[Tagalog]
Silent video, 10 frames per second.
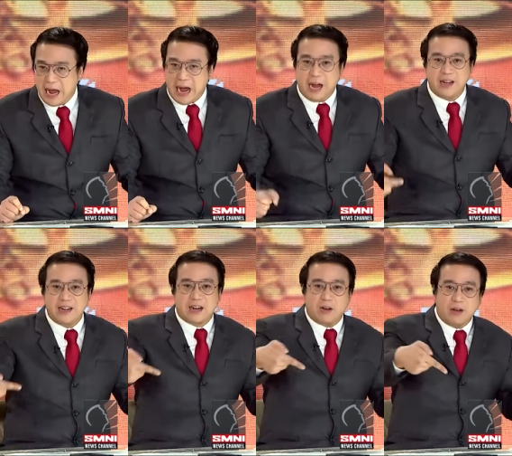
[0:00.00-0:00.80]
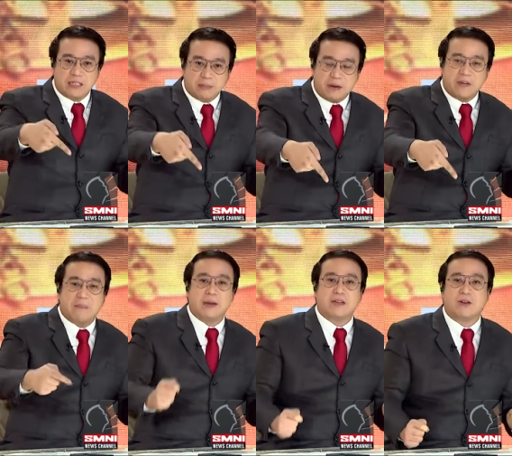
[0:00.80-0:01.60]
under the concept ng
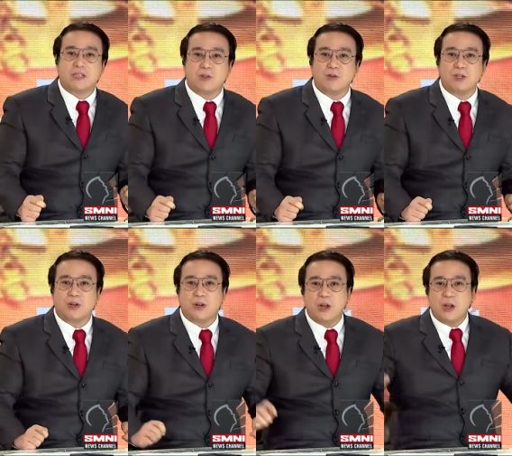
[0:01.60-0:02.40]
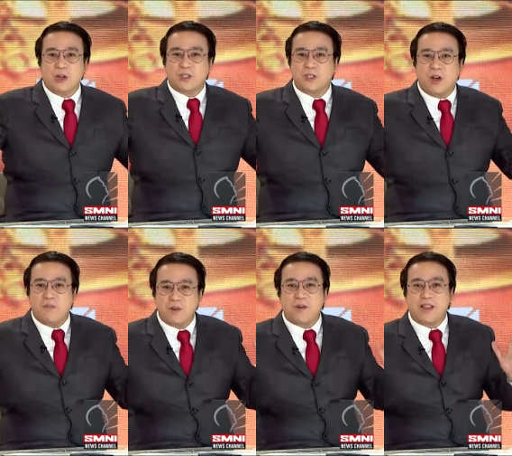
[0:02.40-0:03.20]
Philippine Constitution,
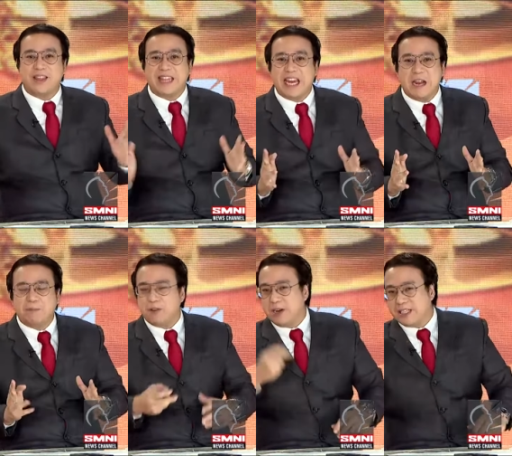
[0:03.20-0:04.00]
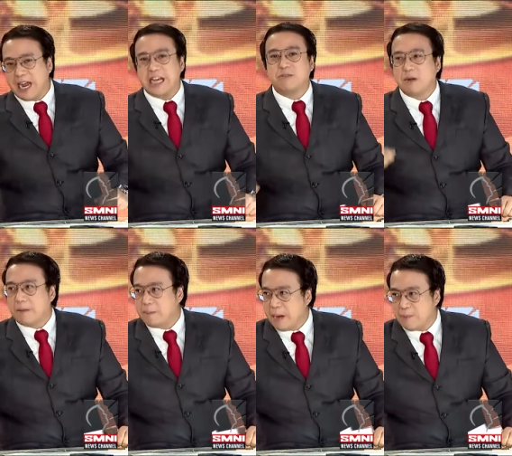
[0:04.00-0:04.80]
sovereignty resides from
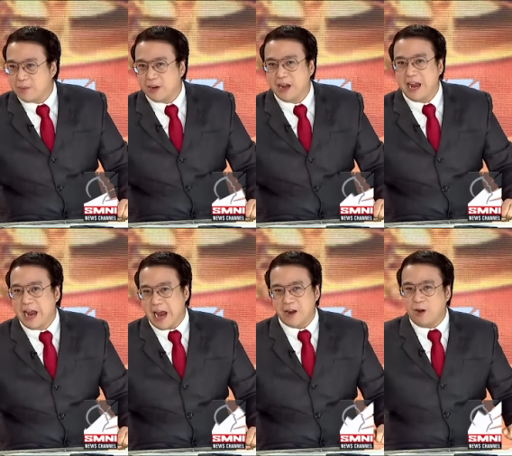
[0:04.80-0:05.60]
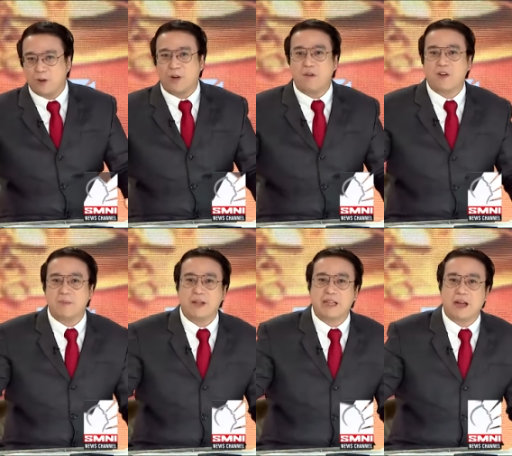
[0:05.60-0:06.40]
the people and all
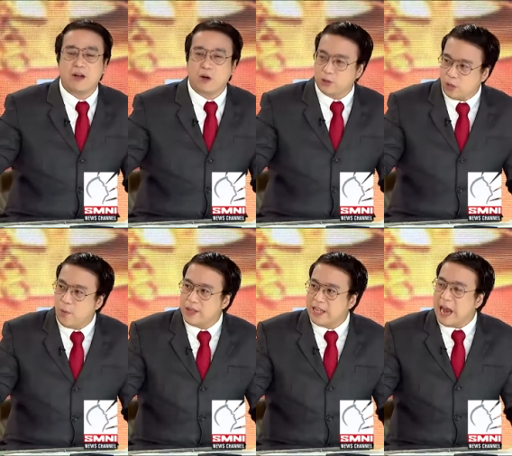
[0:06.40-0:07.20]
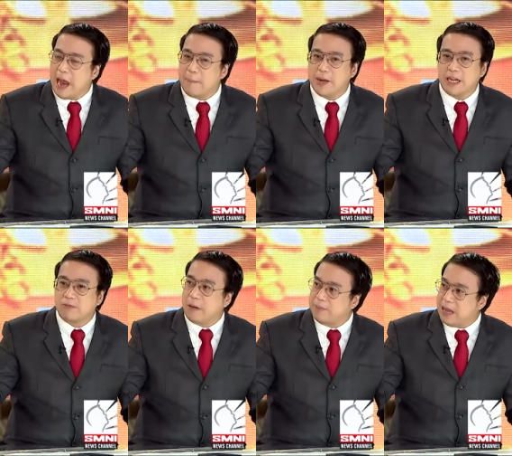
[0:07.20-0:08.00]
government authority emanates
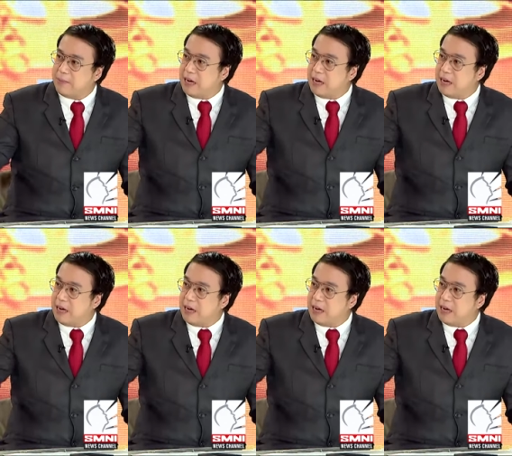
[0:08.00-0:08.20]
from them.